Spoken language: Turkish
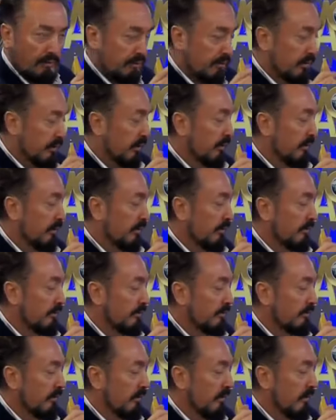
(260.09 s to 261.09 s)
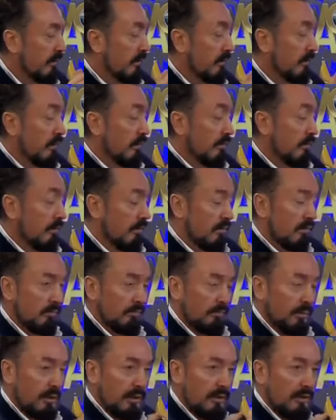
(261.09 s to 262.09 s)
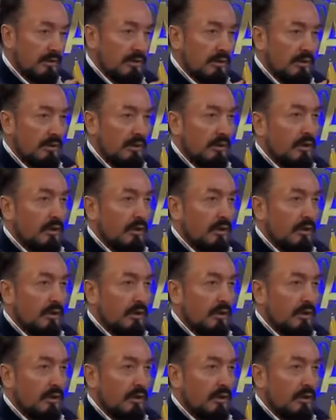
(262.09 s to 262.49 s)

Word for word: İnşallah. Bilenecek